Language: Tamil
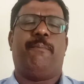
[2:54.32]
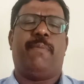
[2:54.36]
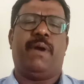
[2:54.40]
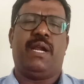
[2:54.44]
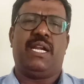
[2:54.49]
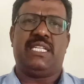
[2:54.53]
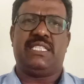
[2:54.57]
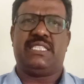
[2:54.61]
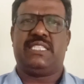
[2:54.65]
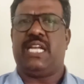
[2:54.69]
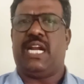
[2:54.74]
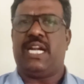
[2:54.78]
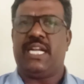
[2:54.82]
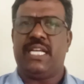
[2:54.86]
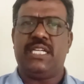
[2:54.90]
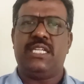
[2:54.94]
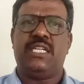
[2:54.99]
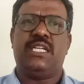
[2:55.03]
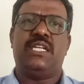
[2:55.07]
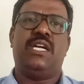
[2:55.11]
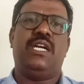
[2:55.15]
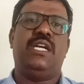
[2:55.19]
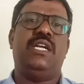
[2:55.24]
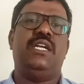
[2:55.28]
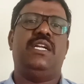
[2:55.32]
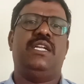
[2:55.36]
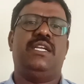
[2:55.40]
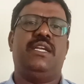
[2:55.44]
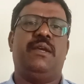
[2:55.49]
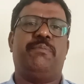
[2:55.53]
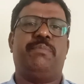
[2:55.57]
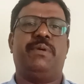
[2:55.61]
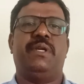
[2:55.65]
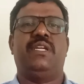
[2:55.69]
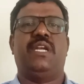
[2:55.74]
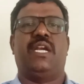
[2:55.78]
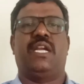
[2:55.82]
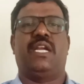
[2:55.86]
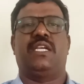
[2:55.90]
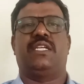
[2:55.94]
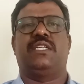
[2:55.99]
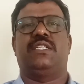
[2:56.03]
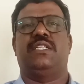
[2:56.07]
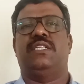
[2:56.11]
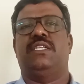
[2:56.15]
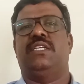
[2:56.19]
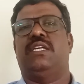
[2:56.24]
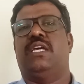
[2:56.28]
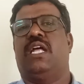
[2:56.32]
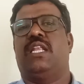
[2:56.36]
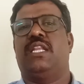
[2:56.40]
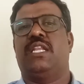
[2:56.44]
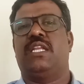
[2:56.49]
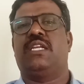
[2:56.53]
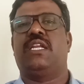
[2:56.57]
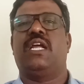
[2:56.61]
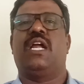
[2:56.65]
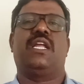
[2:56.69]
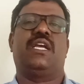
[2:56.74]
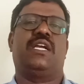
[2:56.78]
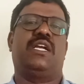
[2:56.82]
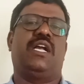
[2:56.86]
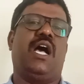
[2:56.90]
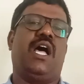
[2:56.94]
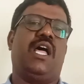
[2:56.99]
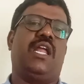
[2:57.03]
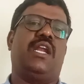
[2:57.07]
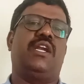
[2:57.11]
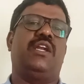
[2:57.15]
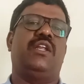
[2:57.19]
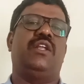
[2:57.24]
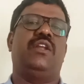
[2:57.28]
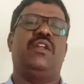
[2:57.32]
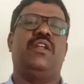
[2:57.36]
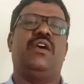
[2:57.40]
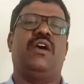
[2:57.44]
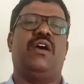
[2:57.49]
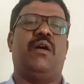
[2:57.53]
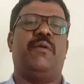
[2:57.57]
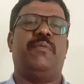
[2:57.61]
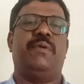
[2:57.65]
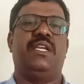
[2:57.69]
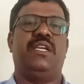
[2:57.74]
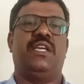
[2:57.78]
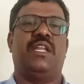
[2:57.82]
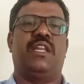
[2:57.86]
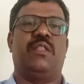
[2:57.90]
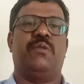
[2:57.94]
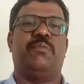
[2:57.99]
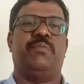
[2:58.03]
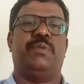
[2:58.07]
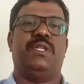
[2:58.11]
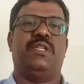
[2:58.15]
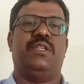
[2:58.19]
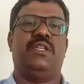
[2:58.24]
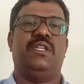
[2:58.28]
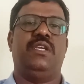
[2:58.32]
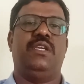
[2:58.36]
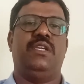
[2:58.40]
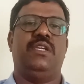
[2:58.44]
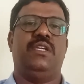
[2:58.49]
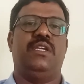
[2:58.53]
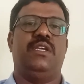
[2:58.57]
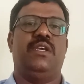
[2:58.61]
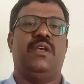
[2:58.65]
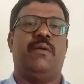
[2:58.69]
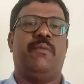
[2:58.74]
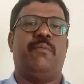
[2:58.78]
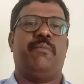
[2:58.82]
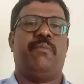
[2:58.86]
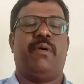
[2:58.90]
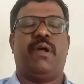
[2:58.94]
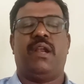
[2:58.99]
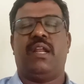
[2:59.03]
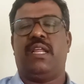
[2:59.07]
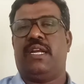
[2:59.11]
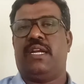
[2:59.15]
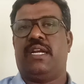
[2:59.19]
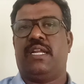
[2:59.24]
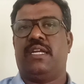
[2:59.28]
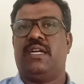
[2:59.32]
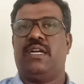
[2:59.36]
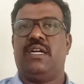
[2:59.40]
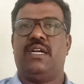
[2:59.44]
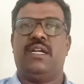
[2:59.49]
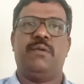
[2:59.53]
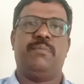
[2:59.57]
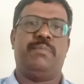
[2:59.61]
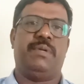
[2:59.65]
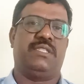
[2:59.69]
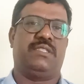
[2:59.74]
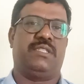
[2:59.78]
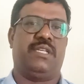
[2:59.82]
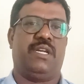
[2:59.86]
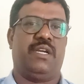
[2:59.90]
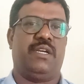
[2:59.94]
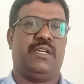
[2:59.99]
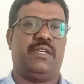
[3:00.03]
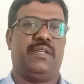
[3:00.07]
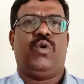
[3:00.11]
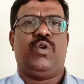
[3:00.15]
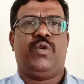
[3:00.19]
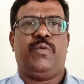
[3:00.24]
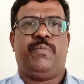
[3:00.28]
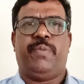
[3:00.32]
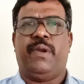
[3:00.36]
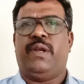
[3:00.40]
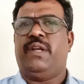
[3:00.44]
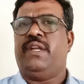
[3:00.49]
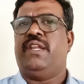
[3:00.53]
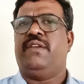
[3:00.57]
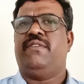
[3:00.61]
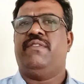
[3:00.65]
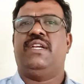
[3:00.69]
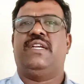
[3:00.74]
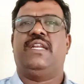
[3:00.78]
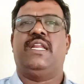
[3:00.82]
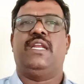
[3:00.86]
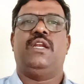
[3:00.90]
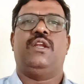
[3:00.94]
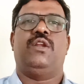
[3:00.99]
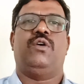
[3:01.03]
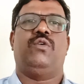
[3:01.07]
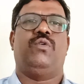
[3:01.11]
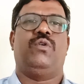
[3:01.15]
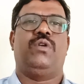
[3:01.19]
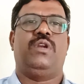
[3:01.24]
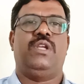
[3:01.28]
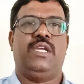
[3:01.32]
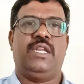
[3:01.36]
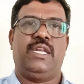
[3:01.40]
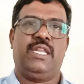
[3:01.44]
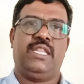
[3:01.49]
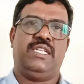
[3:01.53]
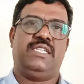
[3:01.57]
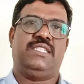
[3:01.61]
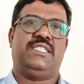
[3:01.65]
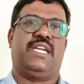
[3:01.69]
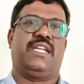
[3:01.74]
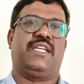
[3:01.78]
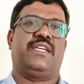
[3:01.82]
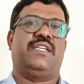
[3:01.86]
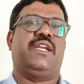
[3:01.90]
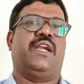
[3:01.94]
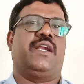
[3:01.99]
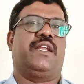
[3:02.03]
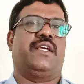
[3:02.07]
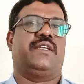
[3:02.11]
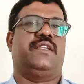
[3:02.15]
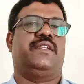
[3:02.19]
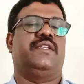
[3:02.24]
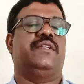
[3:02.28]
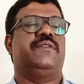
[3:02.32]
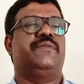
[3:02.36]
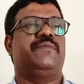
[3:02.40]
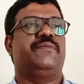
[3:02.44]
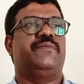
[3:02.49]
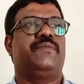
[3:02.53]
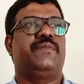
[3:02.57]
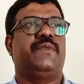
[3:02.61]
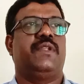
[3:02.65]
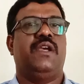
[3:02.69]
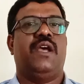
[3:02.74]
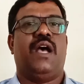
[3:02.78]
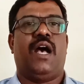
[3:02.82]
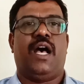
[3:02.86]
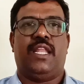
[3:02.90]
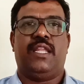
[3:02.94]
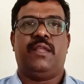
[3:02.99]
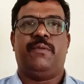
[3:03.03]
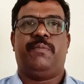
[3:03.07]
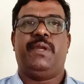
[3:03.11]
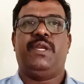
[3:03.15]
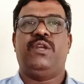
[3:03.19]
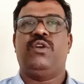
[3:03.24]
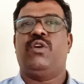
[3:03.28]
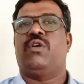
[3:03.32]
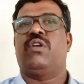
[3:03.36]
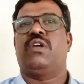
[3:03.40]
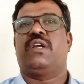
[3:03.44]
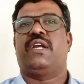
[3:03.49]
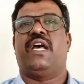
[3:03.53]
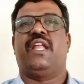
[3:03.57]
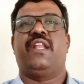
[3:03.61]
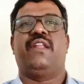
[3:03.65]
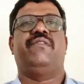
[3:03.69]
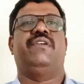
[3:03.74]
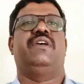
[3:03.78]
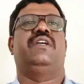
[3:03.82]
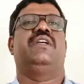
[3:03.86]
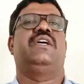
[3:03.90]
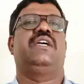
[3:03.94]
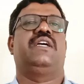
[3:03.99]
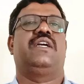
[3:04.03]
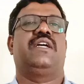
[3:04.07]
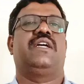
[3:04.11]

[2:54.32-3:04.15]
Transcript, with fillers: பல சடங்குகள் எப்படி நடக்குது அதற்கான காரணம் என்ன அப்படிங்கிறத பற்றி பல இடங்களில் பேசுகிறாங்க ஒரு பெண்ணின் வீட்டில் ஒரு இறுதி சடங்கு நடக்குது அந்த பெண்ணோட கணவன்